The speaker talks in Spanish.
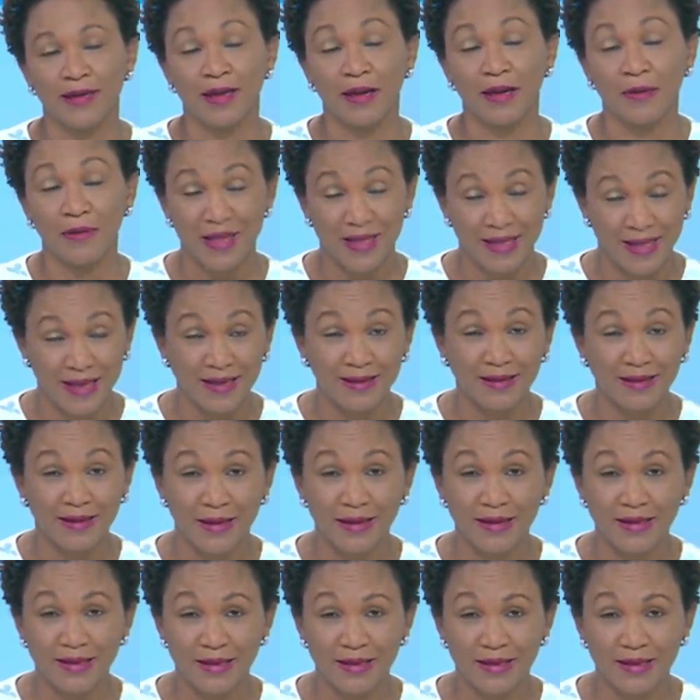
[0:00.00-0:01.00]
La verdad
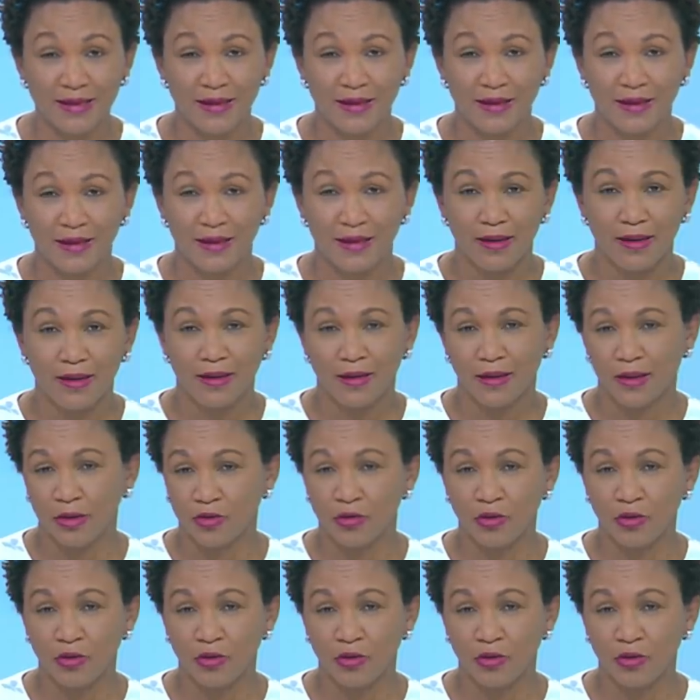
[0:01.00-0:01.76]
es que